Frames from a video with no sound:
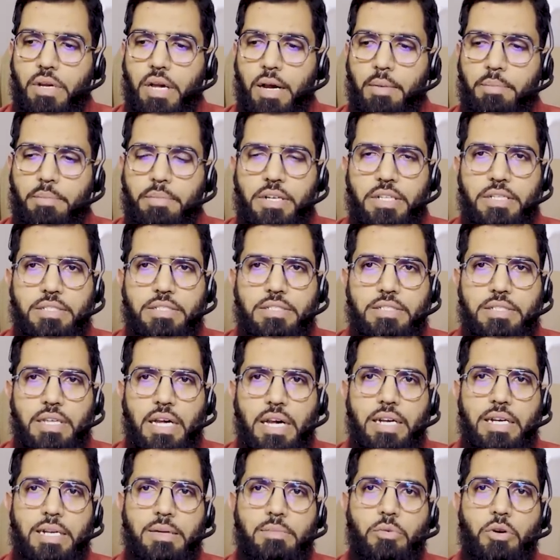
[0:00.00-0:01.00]
अपने
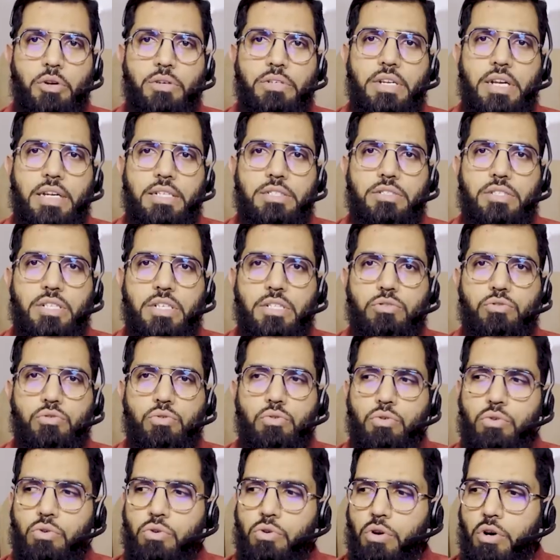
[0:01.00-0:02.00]
सारे ब्रॉडकास्टर्स
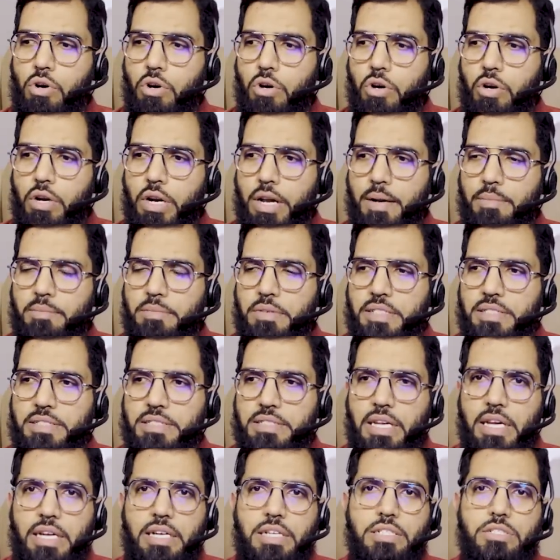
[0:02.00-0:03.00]
को और अपने
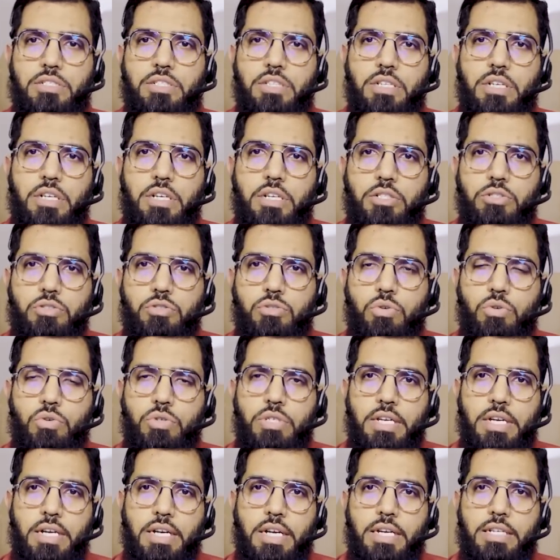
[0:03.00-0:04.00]
सारे जर्नलिस्ट को
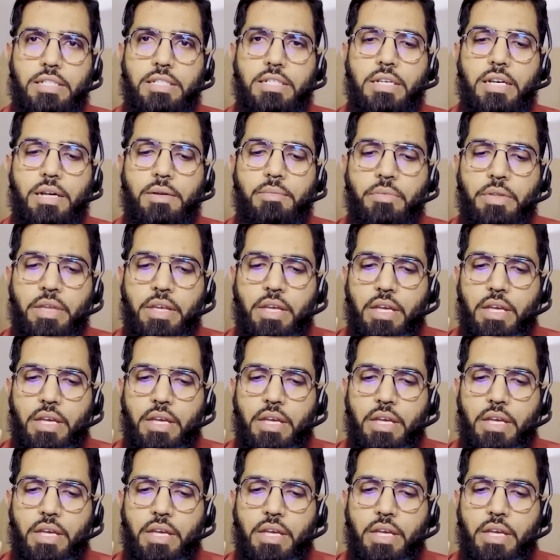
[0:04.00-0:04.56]
ये कह दिया